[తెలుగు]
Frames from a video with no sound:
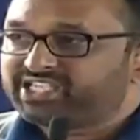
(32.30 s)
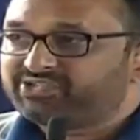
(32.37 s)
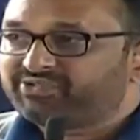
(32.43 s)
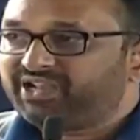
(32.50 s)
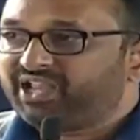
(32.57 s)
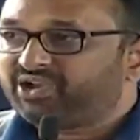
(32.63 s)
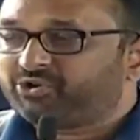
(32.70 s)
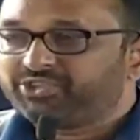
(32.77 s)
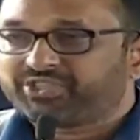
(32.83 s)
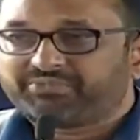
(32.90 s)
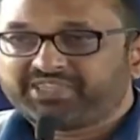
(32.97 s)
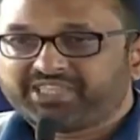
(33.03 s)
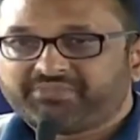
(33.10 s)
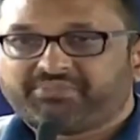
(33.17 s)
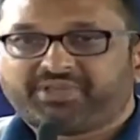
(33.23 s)
డిసీజ్ వల్ల
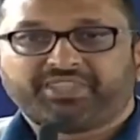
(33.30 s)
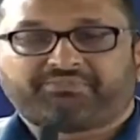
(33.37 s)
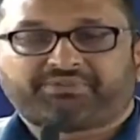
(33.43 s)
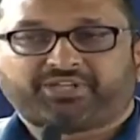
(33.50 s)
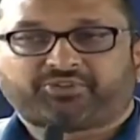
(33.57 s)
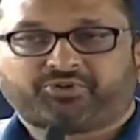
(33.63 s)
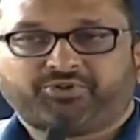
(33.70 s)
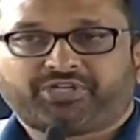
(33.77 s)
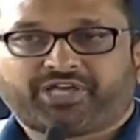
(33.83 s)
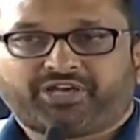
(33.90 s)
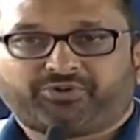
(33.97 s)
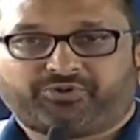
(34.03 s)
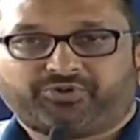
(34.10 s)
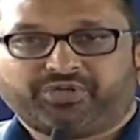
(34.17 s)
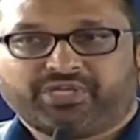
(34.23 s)
కొంతమంది ఇబ్బంది పడుతూ
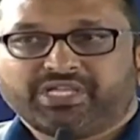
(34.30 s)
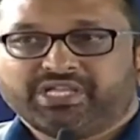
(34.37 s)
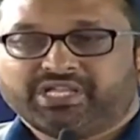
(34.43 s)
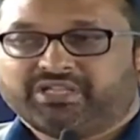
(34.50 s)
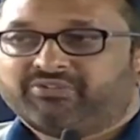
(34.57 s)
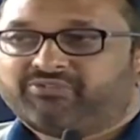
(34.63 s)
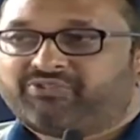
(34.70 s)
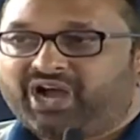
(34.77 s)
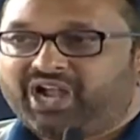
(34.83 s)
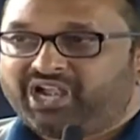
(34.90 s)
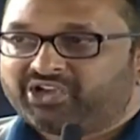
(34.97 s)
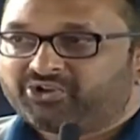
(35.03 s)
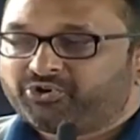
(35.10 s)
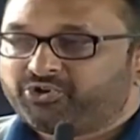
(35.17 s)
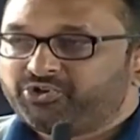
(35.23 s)
ఉంటారు వాళ్ళ
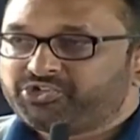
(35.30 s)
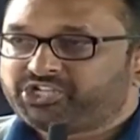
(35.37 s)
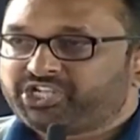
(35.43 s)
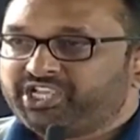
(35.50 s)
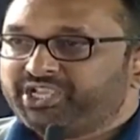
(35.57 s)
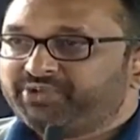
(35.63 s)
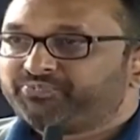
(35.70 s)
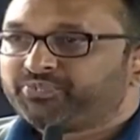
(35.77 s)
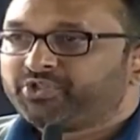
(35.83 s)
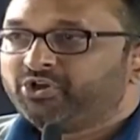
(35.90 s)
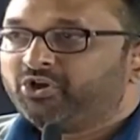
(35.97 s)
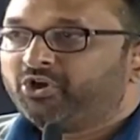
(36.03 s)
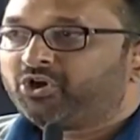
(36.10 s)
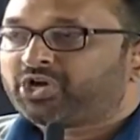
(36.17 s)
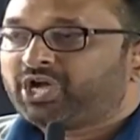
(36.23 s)
గురించి
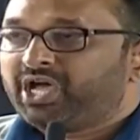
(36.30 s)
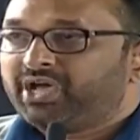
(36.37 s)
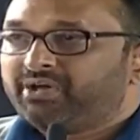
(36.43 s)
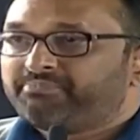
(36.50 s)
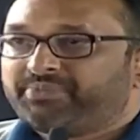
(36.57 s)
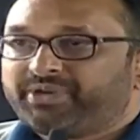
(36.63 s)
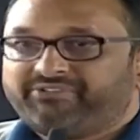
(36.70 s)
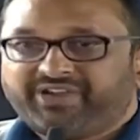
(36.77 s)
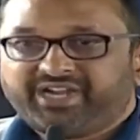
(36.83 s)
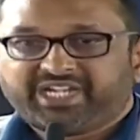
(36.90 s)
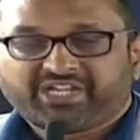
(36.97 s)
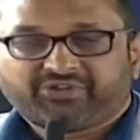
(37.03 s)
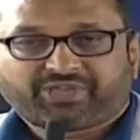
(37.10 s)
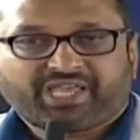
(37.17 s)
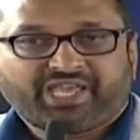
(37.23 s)
ఒక
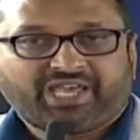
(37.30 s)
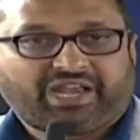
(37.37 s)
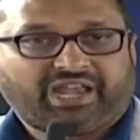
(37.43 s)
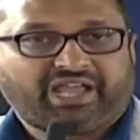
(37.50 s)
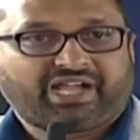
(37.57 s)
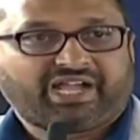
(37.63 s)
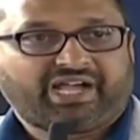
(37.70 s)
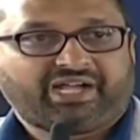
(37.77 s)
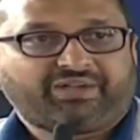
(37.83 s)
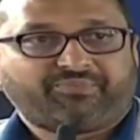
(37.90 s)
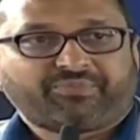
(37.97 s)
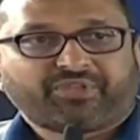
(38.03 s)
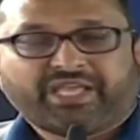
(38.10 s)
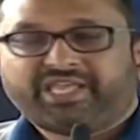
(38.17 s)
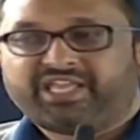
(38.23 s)
ప్రివెంటివ్ కేర్ లాగా
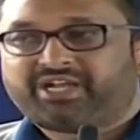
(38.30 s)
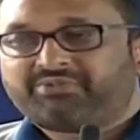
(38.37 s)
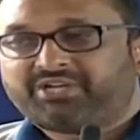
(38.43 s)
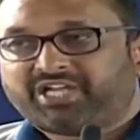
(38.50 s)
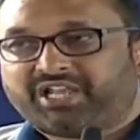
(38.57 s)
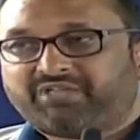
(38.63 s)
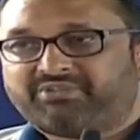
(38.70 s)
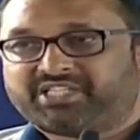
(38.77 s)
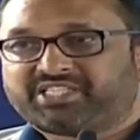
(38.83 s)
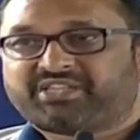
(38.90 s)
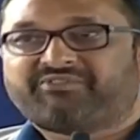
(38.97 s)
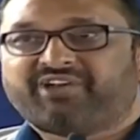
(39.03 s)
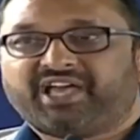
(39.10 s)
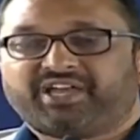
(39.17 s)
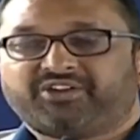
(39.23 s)
హీరమండలం
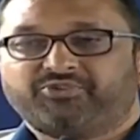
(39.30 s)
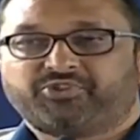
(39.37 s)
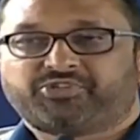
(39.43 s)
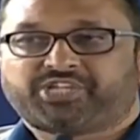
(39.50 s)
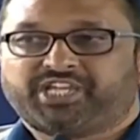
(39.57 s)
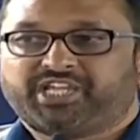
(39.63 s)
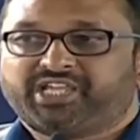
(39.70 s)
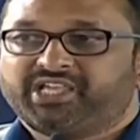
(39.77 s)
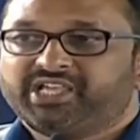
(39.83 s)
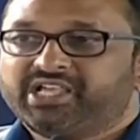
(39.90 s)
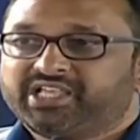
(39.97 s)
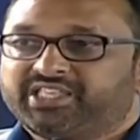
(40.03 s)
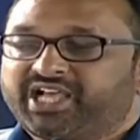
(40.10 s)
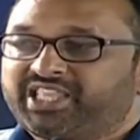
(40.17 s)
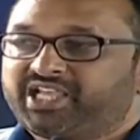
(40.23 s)
రిజర్వాయర్ నుంచి
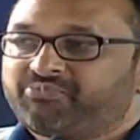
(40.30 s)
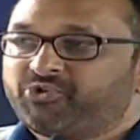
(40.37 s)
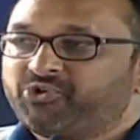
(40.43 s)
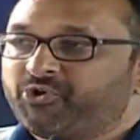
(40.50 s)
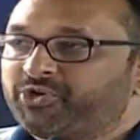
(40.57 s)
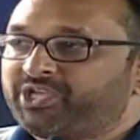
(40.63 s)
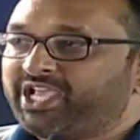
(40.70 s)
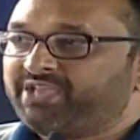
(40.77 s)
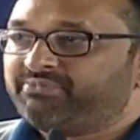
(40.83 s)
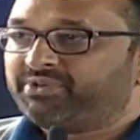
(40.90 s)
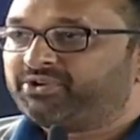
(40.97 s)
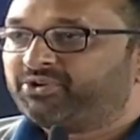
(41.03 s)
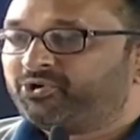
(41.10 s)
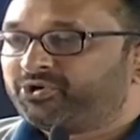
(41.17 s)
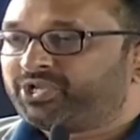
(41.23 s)
దాదాపు నూట
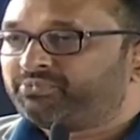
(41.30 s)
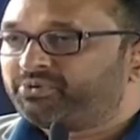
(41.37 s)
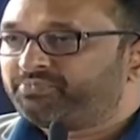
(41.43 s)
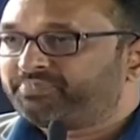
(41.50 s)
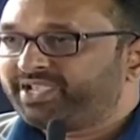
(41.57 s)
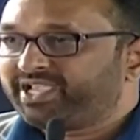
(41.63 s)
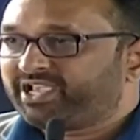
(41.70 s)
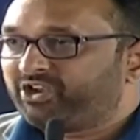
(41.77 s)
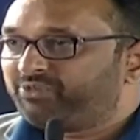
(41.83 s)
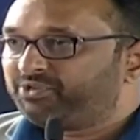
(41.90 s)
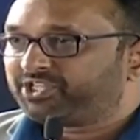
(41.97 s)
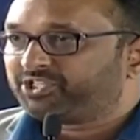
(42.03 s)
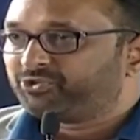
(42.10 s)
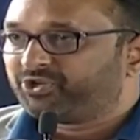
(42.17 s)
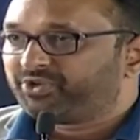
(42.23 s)
నూట ముప్పై
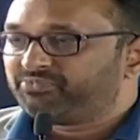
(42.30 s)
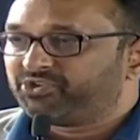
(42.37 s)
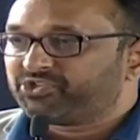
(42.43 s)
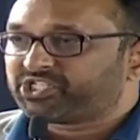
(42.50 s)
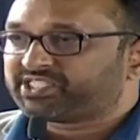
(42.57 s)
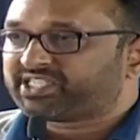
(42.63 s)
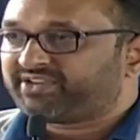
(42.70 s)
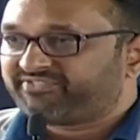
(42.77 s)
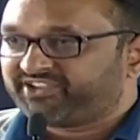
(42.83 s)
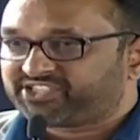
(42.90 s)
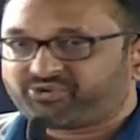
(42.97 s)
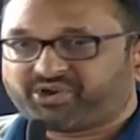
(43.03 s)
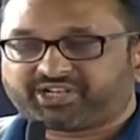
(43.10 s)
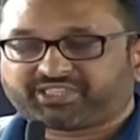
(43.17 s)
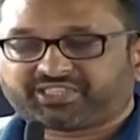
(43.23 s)
కిలోమీటర్ దూరం నుంచి
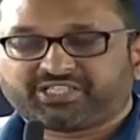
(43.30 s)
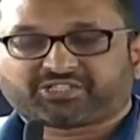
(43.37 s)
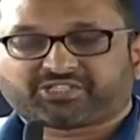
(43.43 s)
సర్ఫేస్ వాటర్